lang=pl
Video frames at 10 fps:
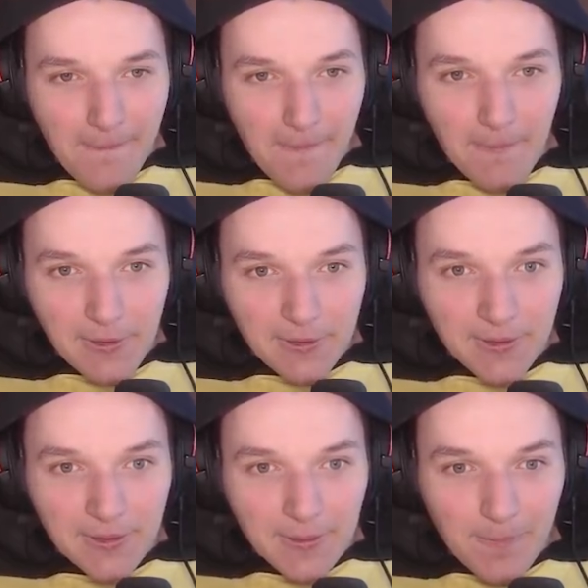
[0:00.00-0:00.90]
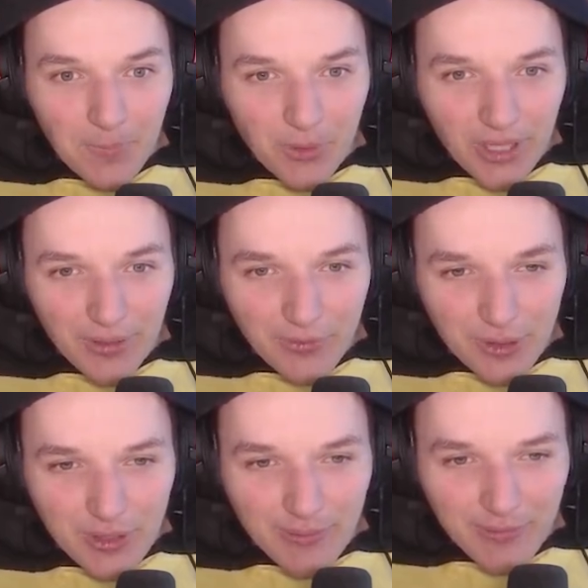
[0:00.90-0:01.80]
Matko, to ja
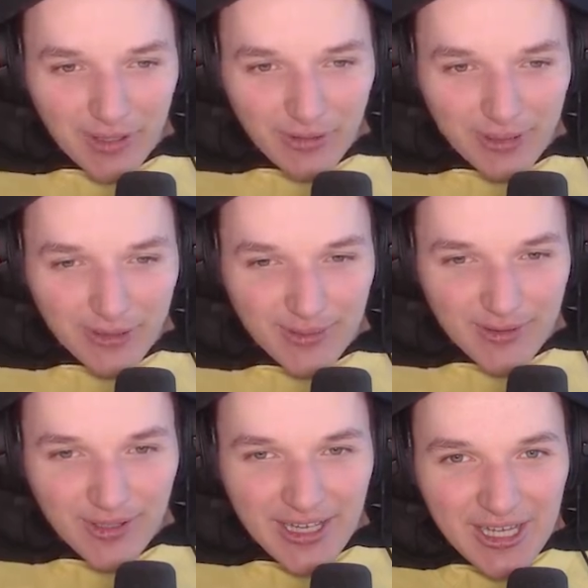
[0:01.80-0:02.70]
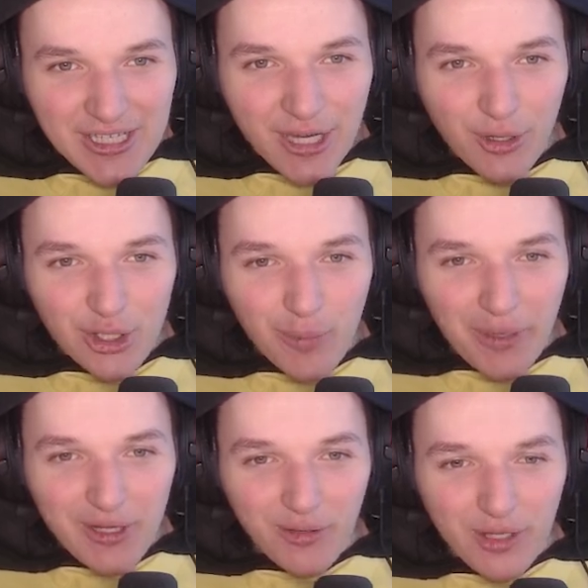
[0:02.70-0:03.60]
otworzyłem, matko, matko, matko. Czekaj, chodź do
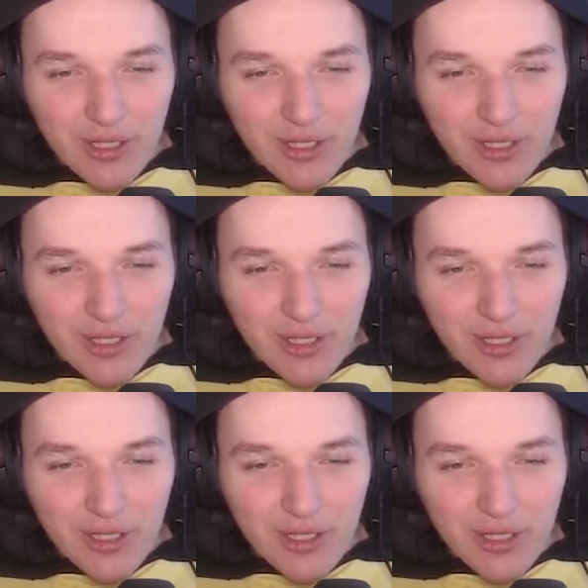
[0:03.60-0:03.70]
palionki.